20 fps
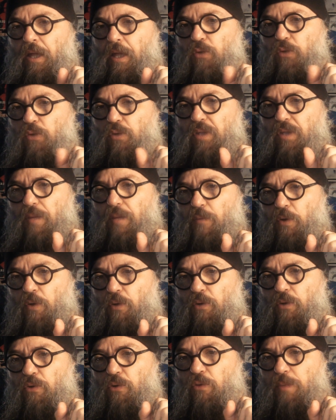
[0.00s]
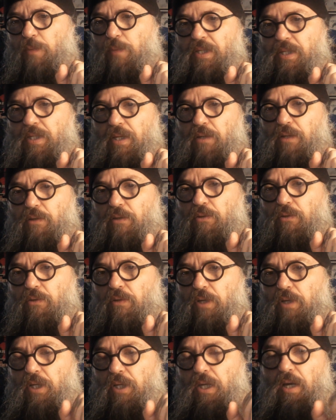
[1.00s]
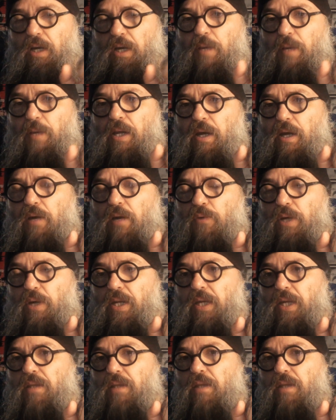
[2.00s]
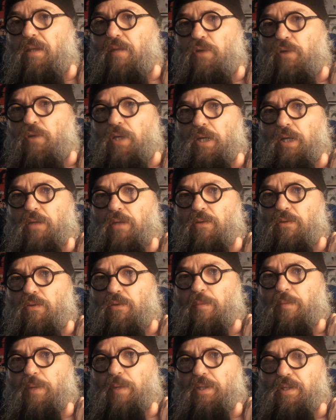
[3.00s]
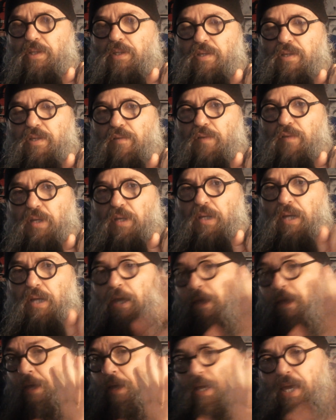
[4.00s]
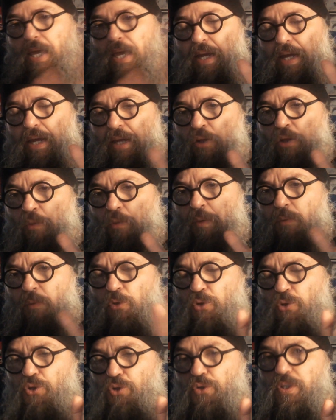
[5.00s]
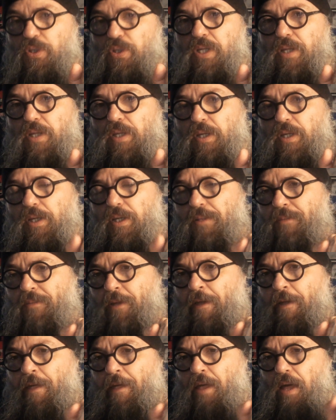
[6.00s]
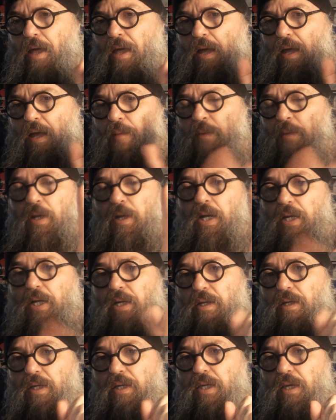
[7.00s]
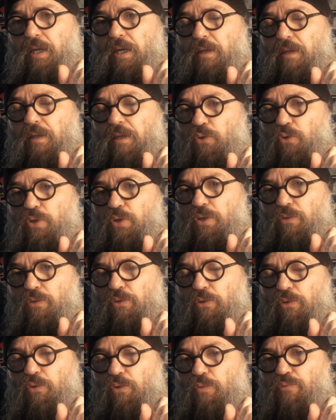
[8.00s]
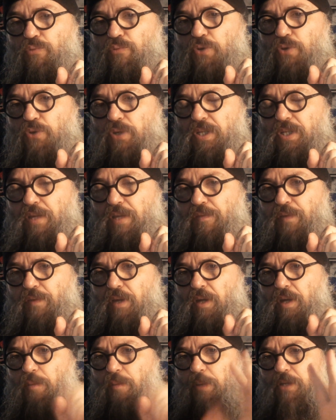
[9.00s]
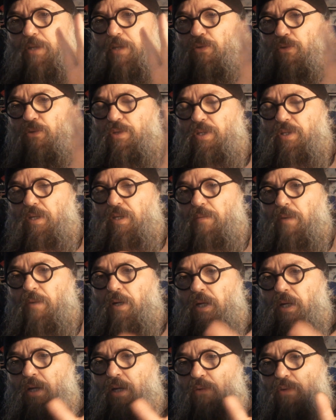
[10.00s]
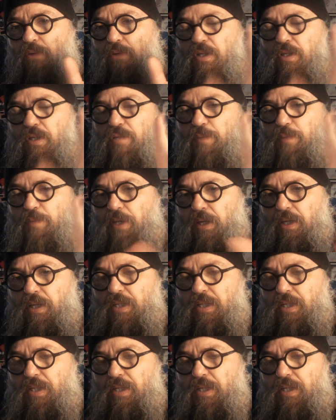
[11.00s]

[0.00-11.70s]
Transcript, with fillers: notamment le massacre de Akihabara, où elle a été avocate des parties civiles, elle a énormément de choses à dire. Un mangaka qui a été au centre de plusieurs affaires parce que ses mangas ont inspiré